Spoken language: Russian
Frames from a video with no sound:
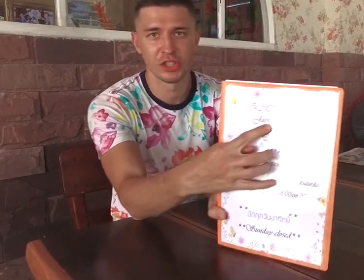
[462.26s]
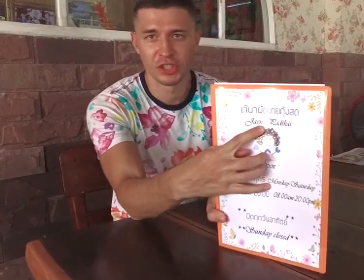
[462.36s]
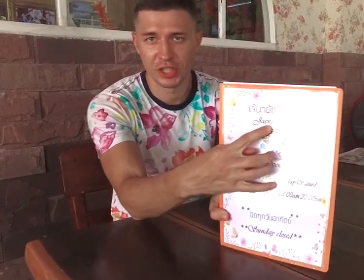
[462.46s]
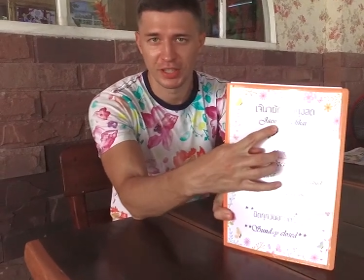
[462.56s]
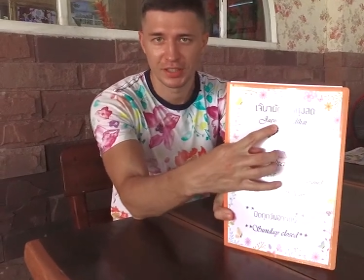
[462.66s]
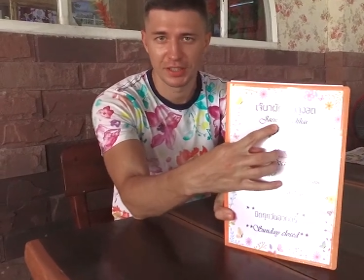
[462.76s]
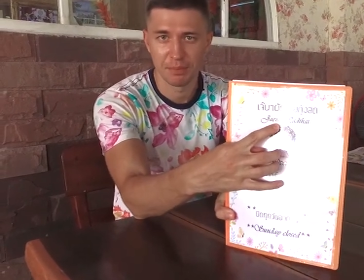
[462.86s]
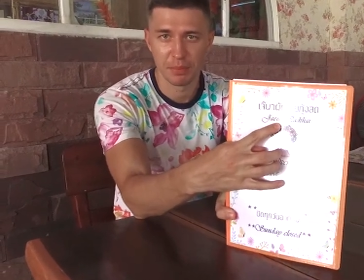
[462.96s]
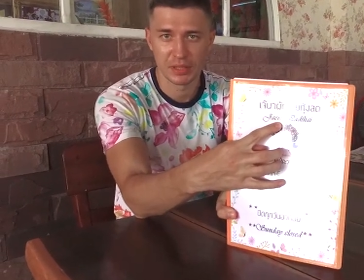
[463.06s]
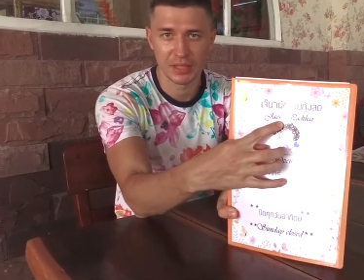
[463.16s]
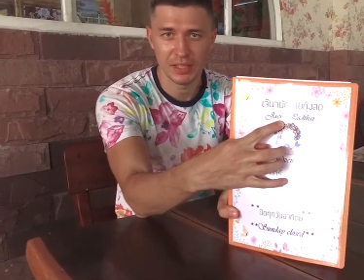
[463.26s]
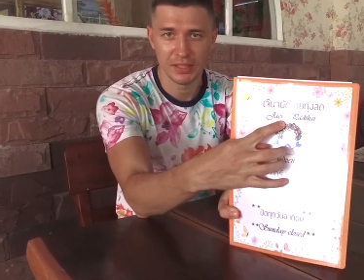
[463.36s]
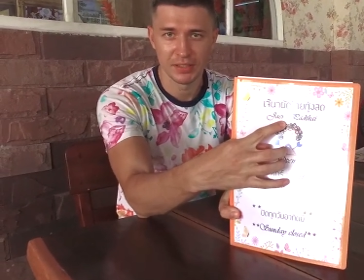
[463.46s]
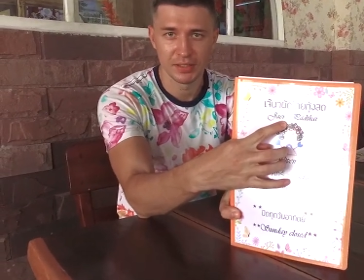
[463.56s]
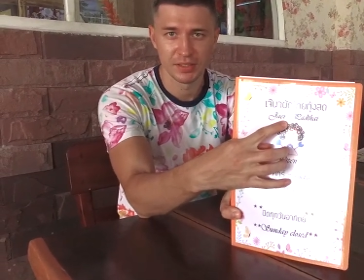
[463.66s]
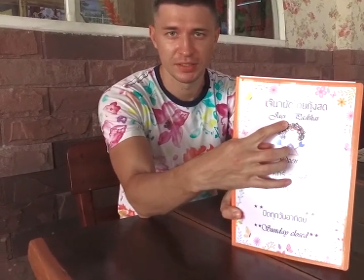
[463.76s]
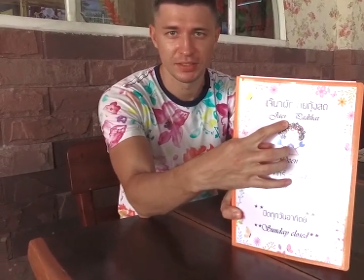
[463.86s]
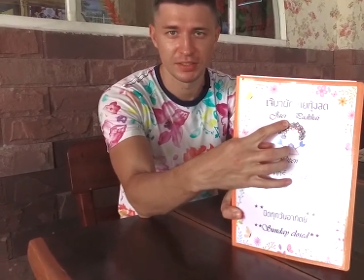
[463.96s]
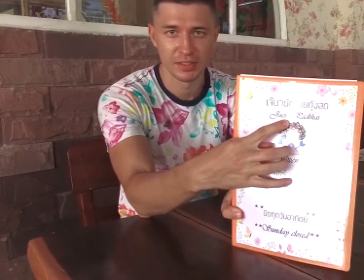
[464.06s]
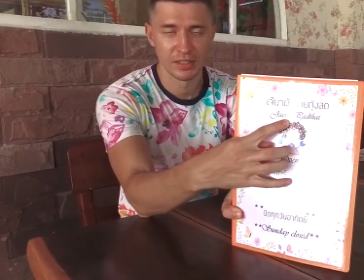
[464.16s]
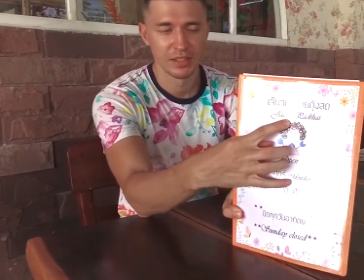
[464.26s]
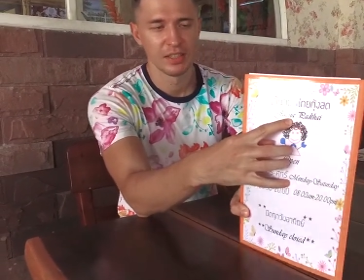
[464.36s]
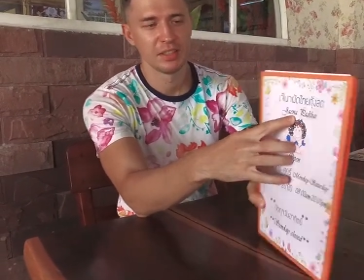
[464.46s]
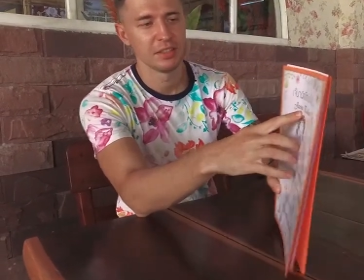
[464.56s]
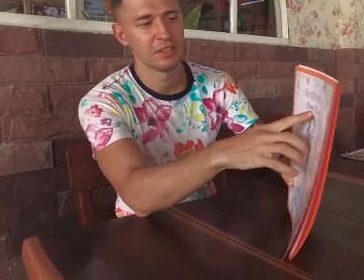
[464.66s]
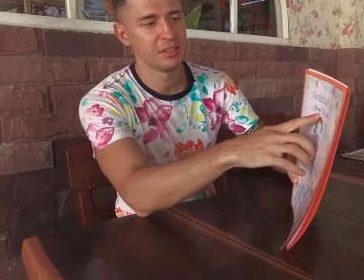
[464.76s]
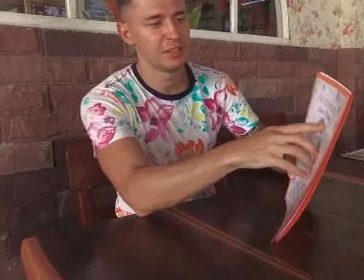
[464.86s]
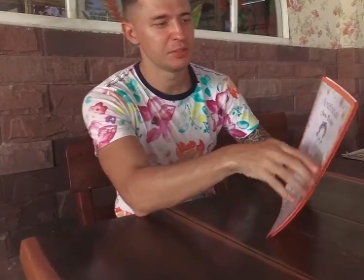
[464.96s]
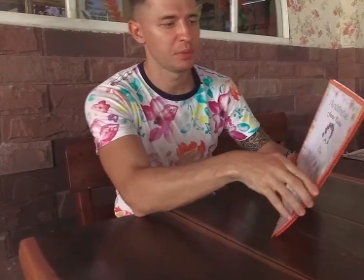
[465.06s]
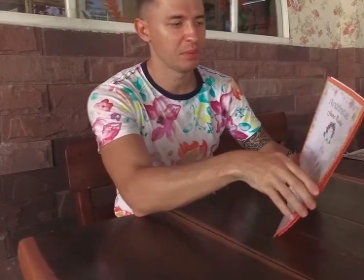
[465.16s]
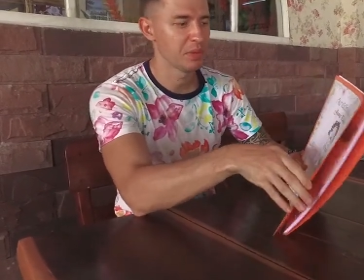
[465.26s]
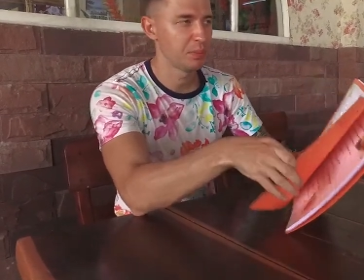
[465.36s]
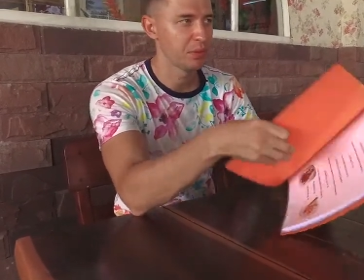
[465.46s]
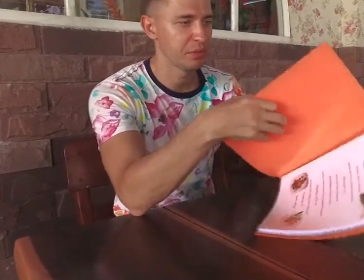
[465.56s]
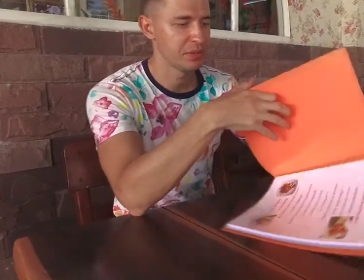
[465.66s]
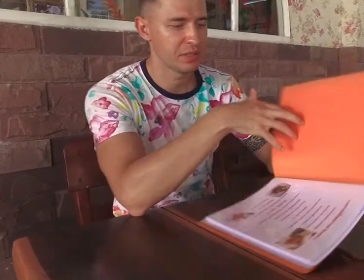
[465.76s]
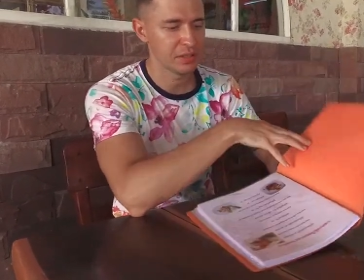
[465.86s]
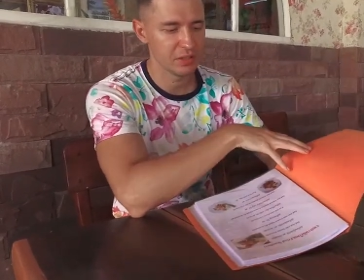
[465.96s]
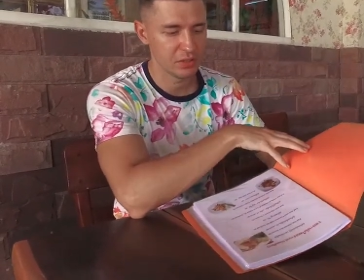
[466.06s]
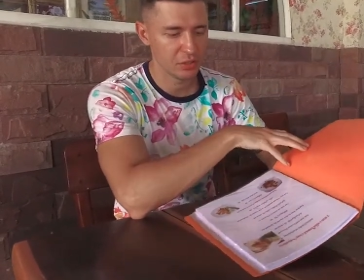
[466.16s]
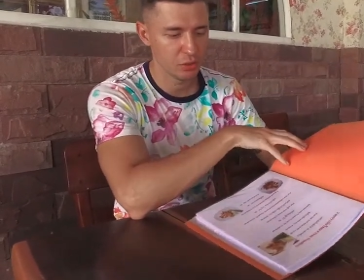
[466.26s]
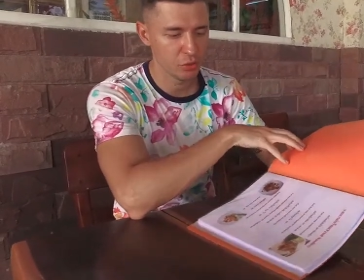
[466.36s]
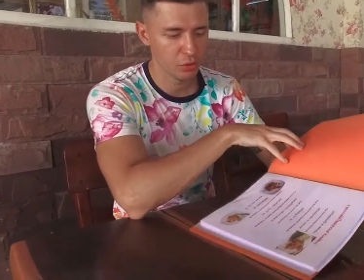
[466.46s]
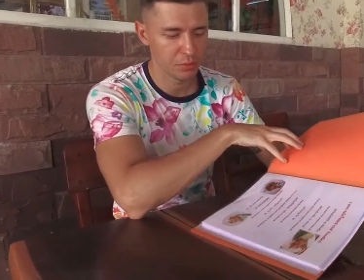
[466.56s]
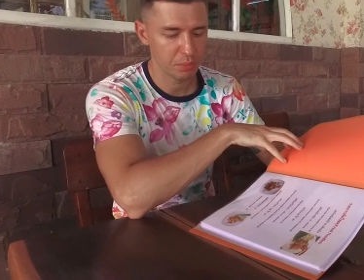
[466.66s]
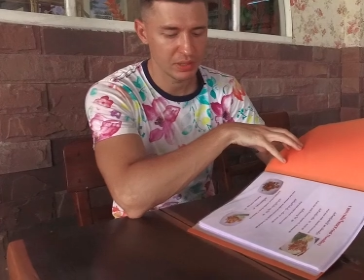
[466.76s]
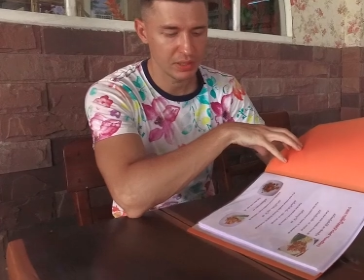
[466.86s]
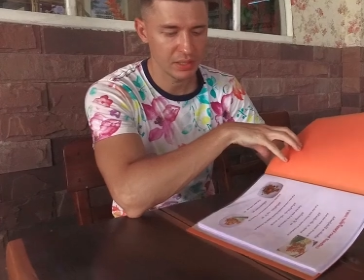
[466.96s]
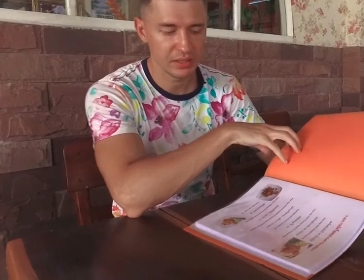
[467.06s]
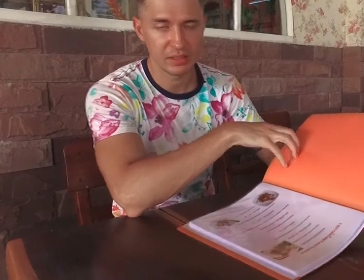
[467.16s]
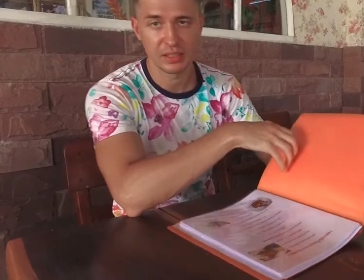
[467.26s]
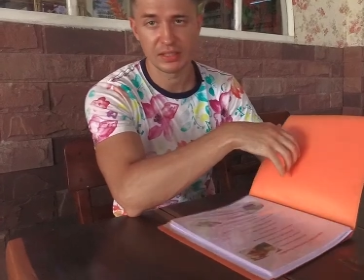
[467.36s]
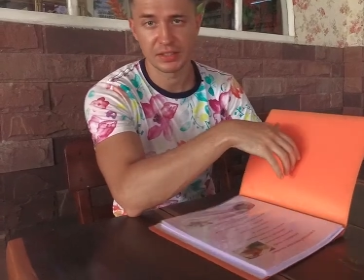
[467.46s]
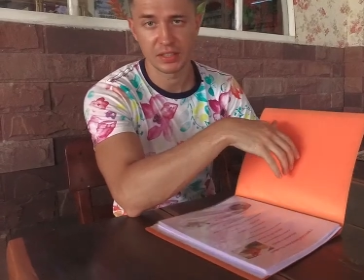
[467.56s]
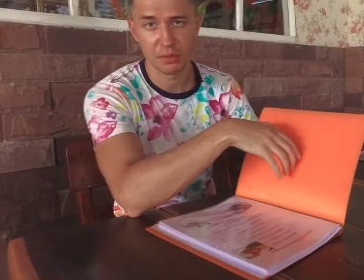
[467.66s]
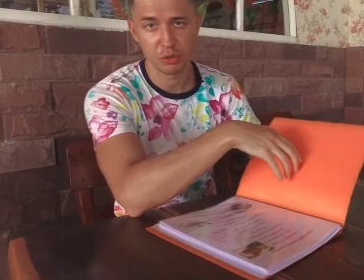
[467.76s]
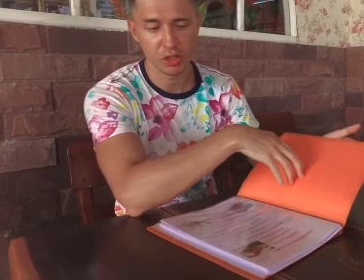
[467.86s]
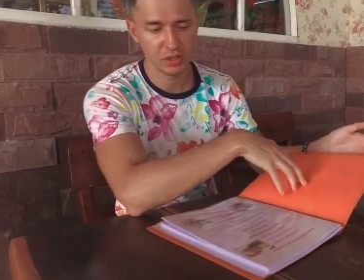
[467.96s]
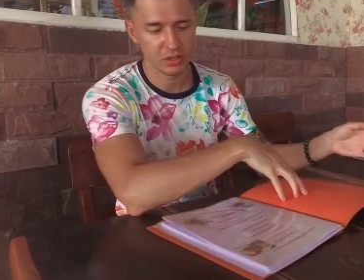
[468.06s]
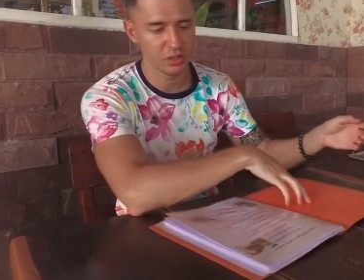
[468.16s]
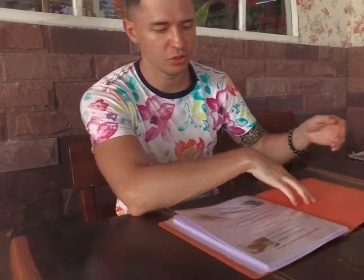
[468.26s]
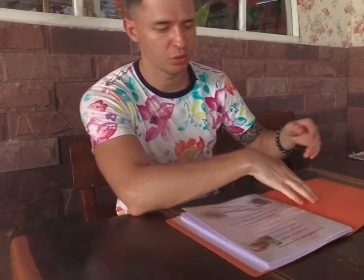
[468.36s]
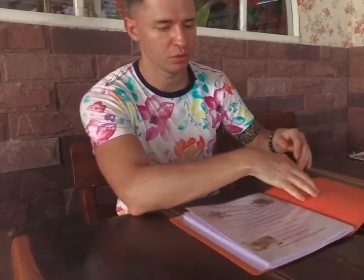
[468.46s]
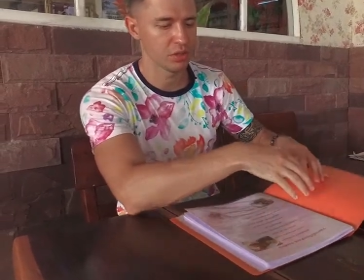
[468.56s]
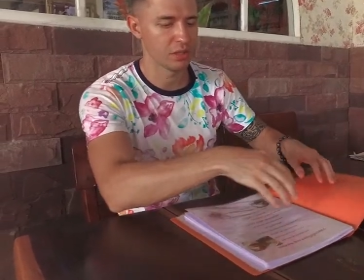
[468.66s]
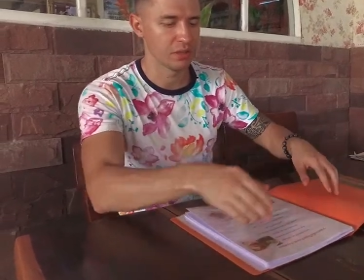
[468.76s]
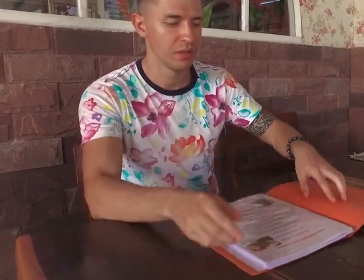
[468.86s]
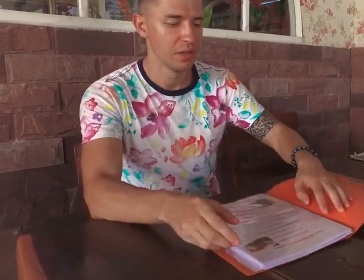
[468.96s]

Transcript: Джейна Паттай. Здесь прямо на первой странице идет паттай, это тайская лапша традиционная.